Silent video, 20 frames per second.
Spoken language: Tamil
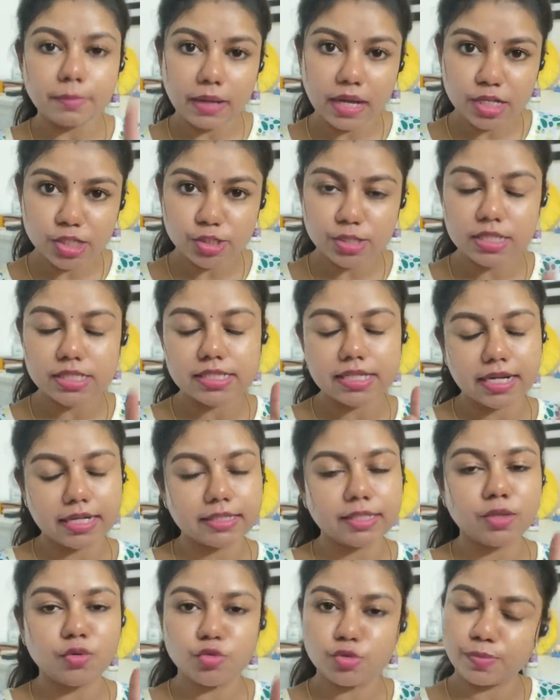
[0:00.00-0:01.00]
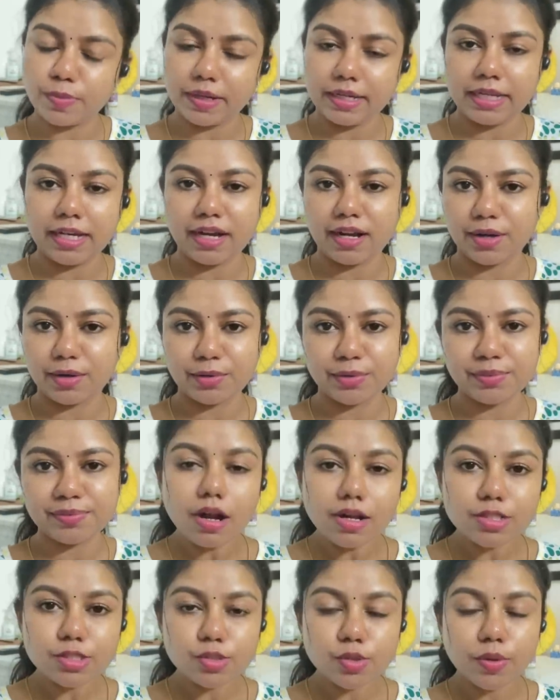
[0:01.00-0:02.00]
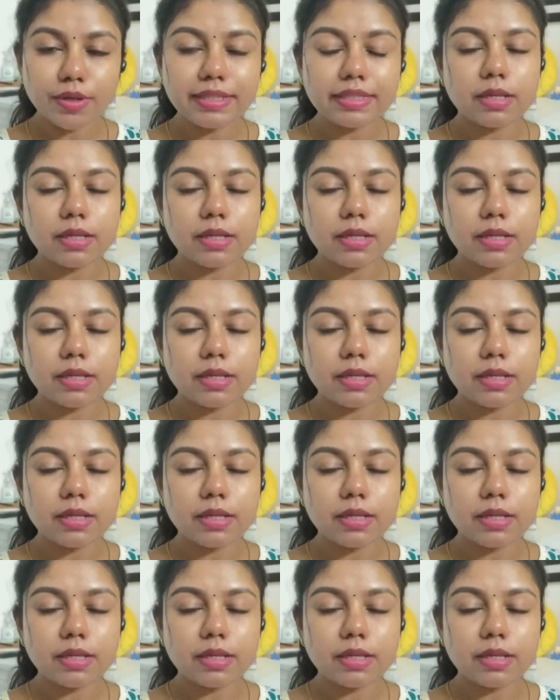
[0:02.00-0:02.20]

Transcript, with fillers: பேட்ச் டெஸ்ட் எடுத்து யூஸ் பண்ணி ஆகணும் ஸோ